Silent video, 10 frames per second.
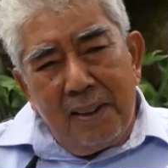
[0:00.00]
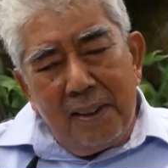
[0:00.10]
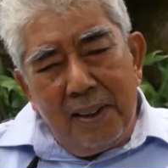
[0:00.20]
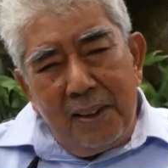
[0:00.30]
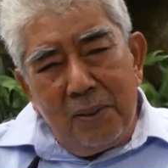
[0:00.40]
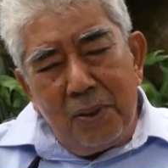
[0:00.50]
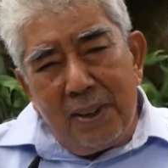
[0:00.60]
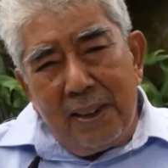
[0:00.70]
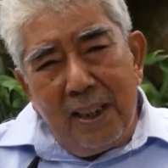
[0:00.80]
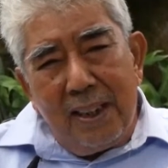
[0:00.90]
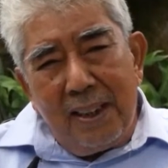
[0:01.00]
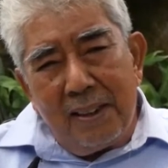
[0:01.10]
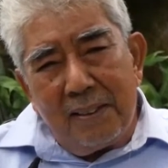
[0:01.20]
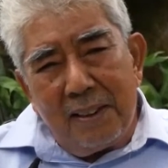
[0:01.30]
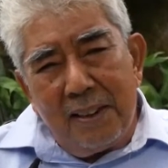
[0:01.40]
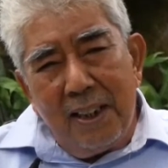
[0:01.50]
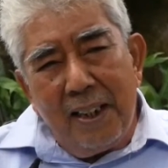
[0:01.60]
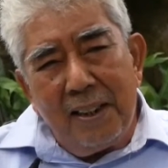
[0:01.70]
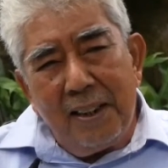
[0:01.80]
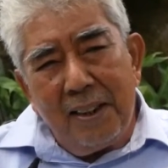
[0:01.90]
Di usia yang senja
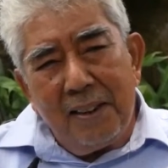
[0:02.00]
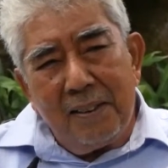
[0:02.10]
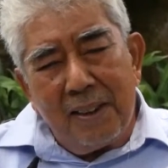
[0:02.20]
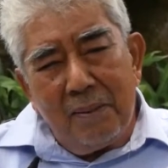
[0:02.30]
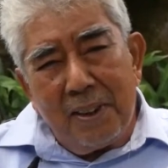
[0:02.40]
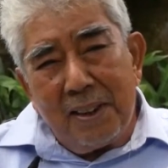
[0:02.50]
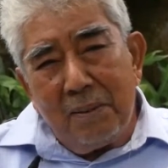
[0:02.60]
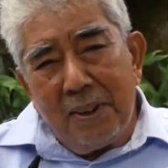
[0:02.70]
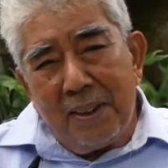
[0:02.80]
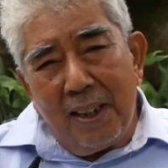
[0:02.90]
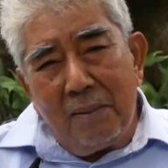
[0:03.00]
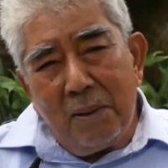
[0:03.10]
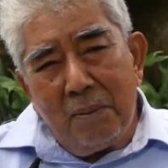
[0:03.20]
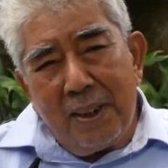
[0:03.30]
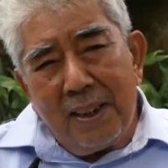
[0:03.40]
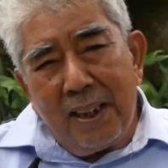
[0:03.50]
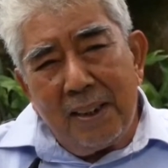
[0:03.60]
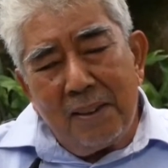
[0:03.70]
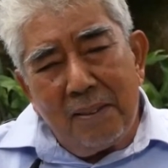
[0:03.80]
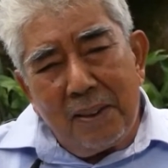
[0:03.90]
ini saya masih bisa memberikan
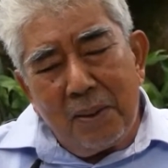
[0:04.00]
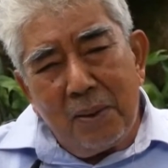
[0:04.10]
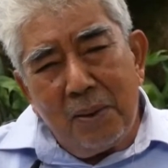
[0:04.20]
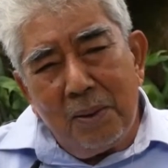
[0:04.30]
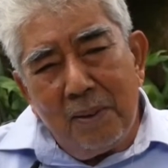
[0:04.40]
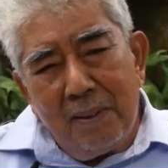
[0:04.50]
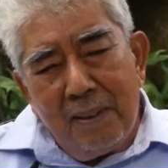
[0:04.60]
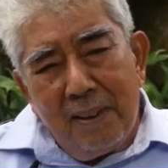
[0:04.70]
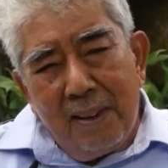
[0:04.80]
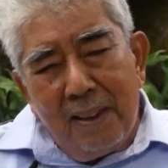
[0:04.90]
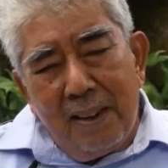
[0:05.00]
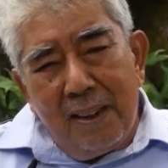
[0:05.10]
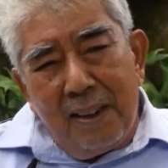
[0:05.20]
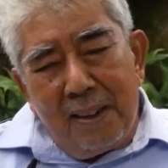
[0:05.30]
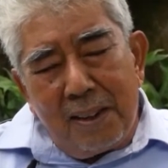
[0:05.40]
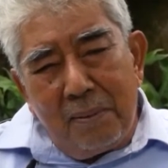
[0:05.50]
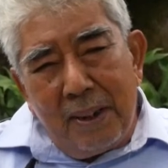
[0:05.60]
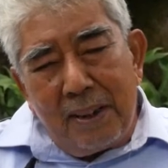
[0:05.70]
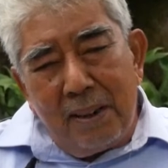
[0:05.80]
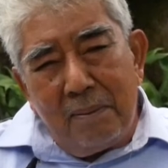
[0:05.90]
suatu uh,
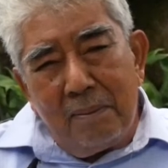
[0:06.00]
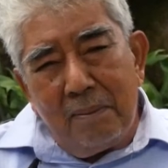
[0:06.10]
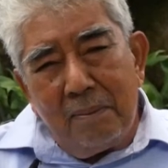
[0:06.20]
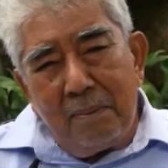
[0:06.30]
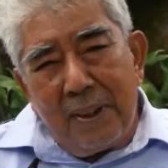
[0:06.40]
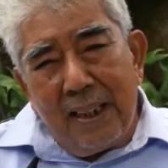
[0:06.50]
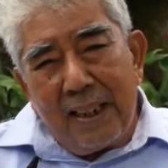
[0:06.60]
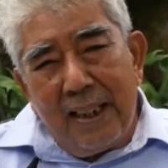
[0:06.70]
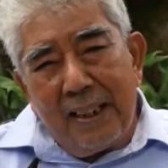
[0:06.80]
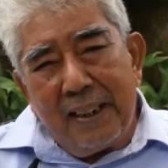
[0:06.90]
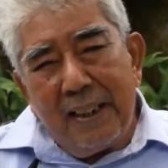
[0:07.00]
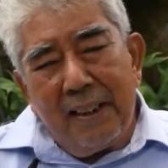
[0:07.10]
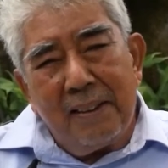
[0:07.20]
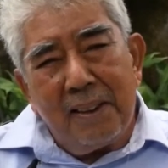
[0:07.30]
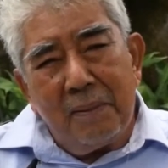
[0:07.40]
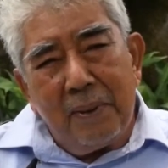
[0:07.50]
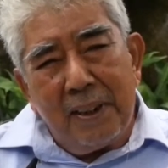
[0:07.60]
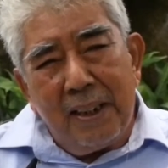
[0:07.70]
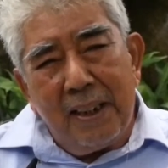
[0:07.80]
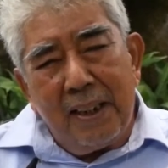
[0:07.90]
semacam pengarahan
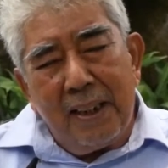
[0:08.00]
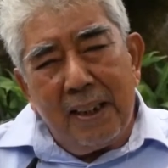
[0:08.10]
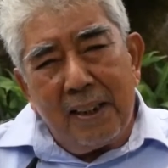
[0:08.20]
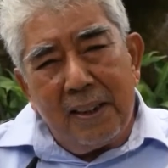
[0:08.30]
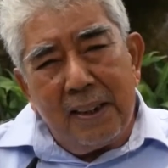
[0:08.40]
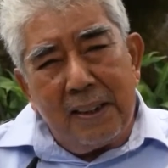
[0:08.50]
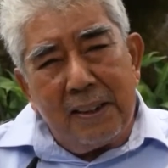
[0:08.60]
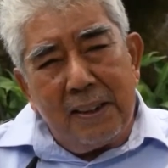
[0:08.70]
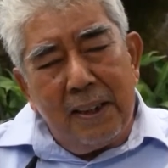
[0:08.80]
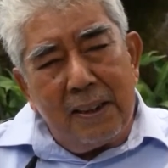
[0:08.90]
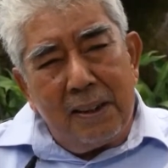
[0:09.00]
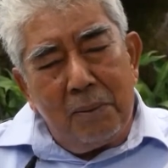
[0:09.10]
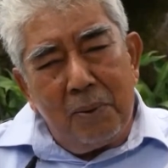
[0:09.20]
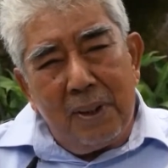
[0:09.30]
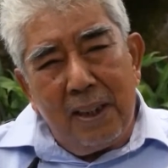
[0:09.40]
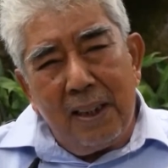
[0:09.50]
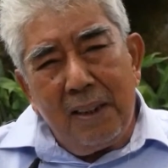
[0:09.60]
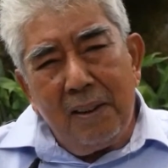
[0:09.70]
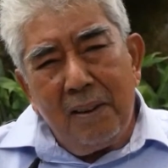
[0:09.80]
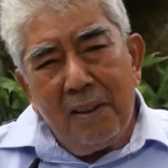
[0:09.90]
pada generasi-generasi
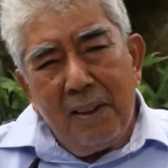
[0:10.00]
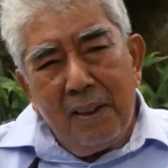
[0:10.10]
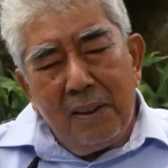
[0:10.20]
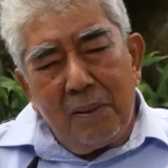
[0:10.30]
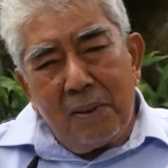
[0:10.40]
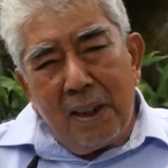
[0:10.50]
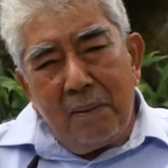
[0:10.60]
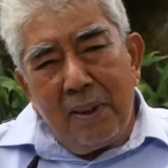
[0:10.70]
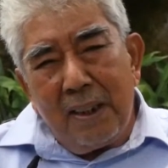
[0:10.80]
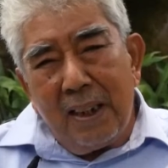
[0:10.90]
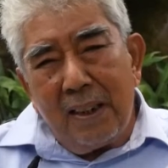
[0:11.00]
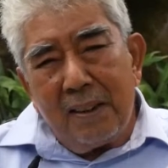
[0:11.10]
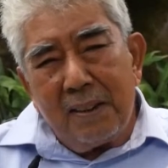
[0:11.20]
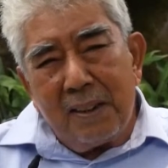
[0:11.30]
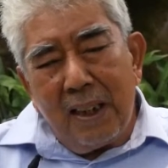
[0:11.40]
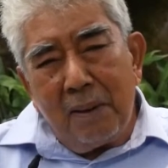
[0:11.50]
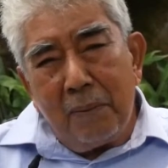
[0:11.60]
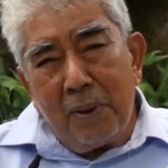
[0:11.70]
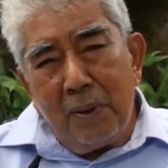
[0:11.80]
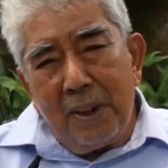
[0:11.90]
muda Terutama yang sangat
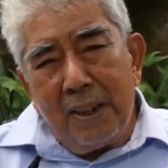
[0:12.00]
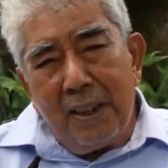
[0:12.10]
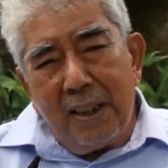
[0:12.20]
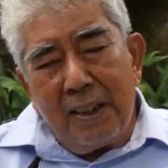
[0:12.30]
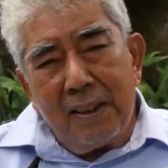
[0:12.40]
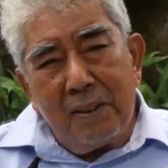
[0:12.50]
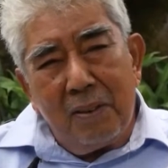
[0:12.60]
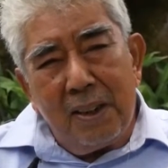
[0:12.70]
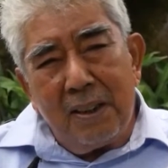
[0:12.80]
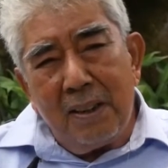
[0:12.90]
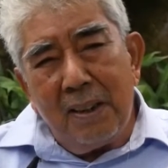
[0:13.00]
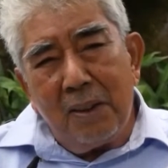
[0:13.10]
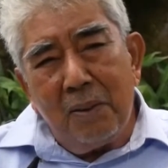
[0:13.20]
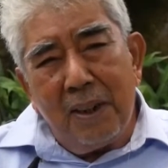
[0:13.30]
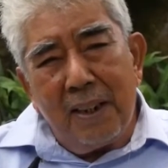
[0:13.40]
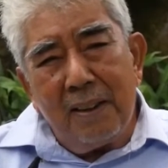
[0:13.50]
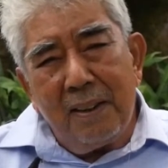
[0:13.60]
peduli dengan kondisi lingkungan